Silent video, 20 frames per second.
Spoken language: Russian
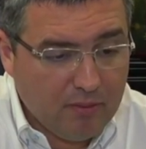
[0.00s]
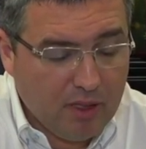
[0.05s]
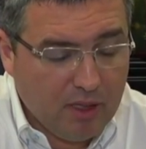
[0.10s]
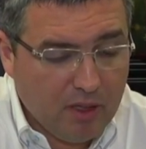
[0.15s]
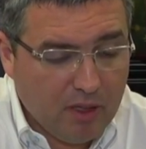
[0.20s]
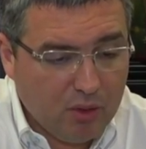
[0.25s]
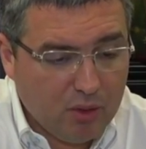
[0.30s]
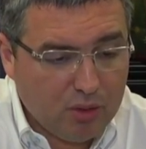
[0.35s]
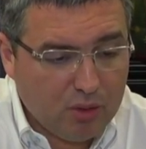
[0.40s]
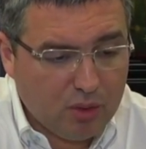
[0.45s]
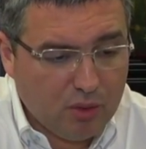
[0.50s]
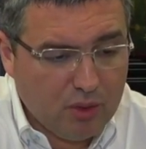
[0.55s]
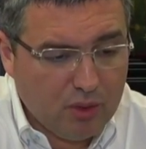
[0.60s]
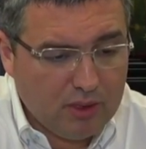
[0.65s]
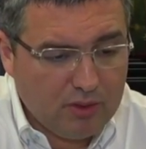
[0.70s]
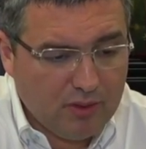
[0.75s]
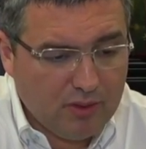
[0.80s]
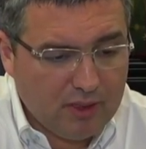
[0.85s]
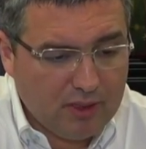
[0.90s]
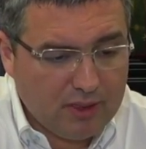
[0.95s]

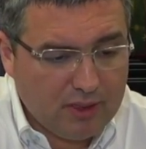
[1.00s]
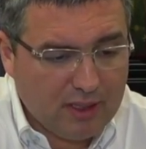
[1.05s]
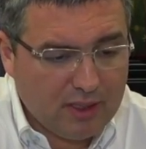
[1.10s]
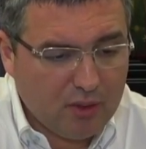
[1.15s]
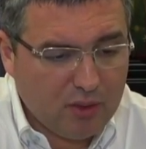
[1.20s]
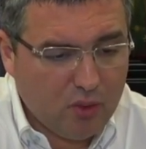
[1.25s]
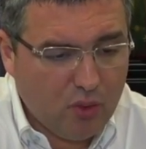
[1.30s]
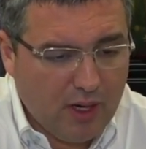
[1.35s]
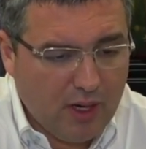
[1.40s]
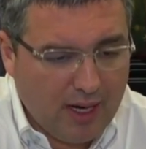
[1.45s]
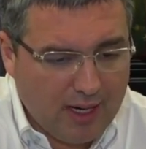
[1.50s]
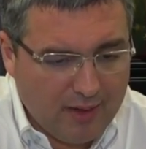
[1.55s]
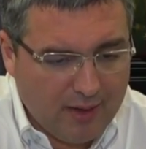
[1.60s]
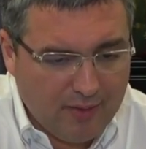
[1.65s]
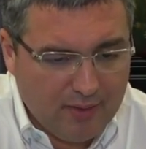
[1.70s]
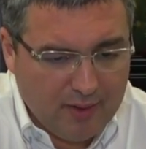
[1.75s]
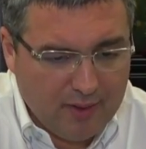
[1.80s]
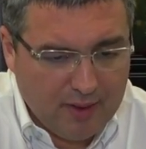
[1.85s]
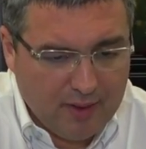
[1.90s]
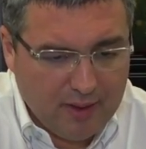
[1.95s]
благоустройство
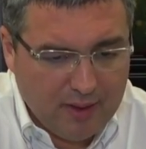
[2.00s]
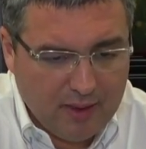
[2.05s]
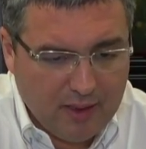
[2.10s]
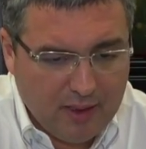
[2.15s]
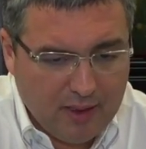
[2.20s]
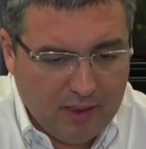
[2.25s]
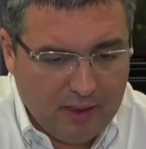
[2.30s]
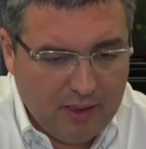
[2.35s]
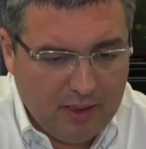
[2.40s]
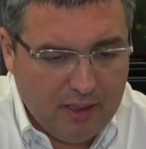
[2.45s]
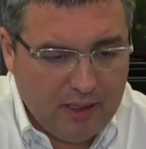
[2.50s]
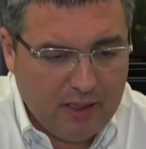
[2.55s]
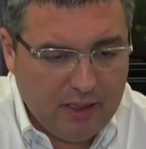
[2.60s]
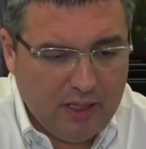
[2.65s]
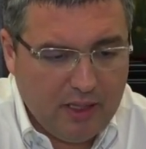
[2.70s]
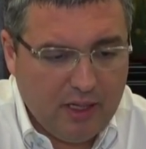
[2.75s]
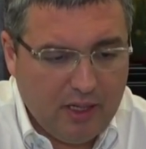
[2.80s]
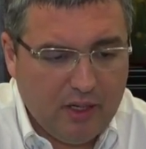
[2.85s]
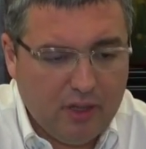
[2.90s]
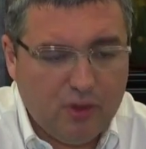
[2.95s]
тротуаров,
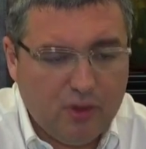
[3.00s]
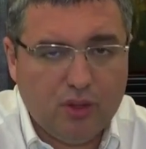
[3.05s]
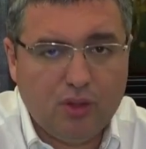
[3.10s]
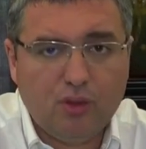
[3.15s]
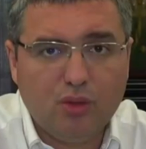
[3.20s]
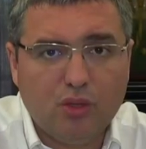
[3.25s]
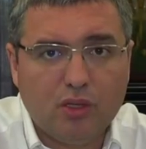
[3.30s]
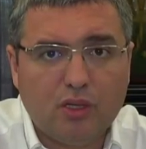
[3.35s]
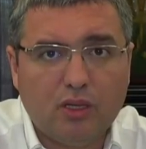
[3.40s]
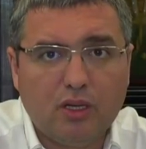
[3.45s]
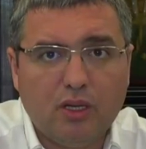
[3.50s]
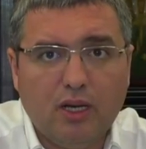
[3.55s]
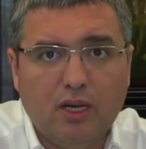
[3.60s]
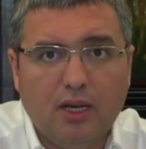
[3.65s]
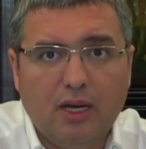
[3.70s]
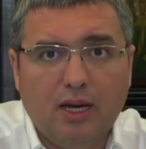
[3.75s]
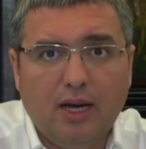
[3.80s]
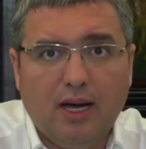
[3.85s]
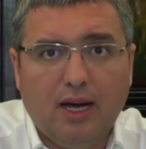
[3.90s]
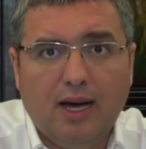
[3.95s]
где речь идет
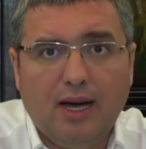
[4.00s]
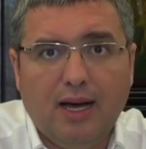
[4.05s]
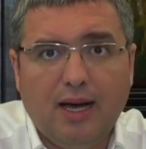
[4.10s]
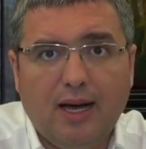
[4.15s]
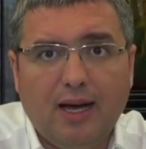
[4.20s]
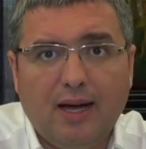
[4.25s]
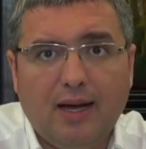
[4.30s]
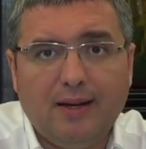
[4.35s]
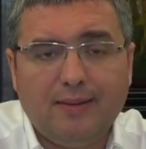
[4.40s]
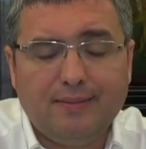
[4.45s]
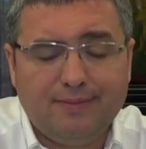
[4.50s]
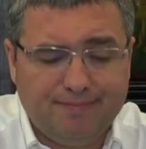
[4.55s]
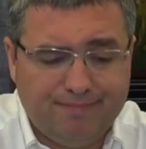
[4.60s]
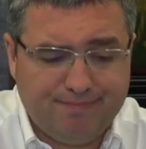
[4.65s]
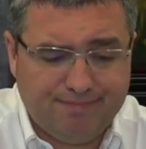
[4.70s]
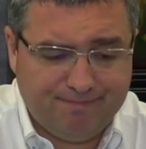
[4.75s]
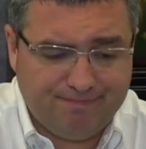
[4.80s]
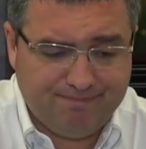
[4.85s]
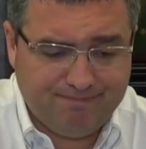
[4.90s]
о